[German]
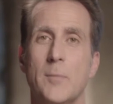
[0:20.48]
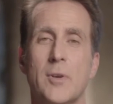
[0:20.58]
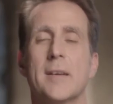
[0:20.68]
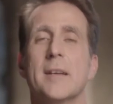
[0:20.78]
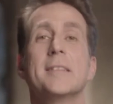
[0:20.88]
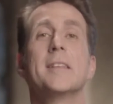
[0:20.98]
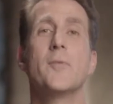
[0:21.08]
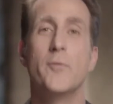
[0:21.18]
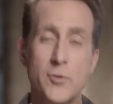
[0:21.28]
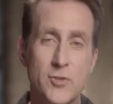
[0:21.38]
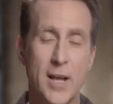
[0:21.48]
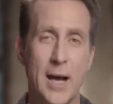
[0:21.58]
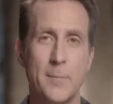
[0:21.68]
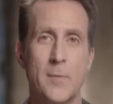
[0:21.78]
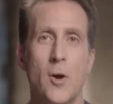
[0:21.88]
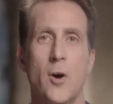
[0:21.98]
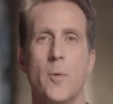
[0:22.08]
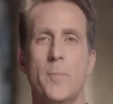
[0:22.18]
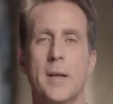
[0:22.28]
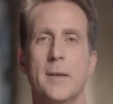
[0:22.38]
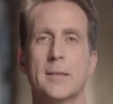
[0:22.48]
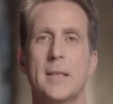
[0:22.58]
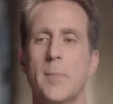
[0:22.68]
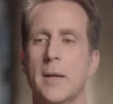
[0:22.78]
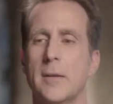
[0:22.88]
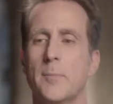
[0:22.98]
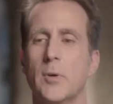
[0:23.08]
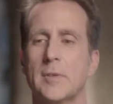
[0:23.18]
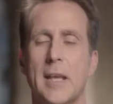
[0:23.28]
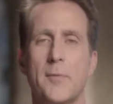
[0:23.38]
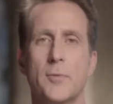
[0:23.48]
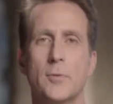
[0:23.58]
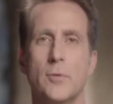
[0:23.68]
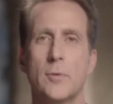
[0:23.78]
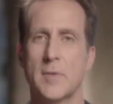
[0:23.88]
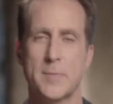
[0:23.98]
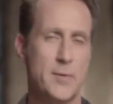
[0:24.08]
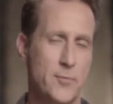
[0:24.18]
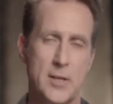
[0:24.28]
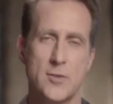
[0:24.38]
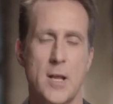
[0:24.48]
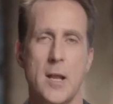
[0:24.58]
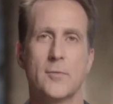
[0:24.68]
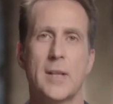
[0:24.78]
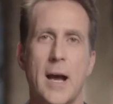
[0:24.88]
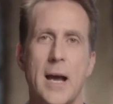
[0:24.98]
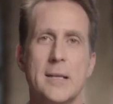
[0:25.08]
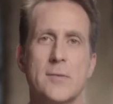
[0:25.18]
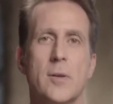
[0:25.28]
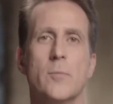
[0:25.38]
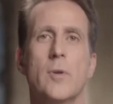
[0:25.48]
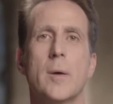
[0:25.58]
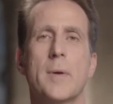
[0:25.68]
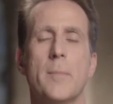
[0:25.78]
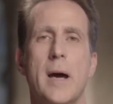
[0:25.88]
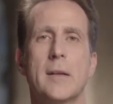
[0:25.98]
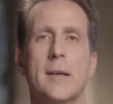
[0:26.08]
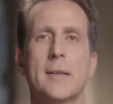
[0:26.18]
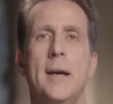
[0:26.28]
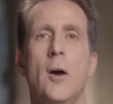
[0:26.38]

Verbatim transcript: oder sich gewünscht haben, ob man, nachdem man ein Porträtfoto, was man vielleicht schnell auf der Reise oder im Urlaub gemacht hat,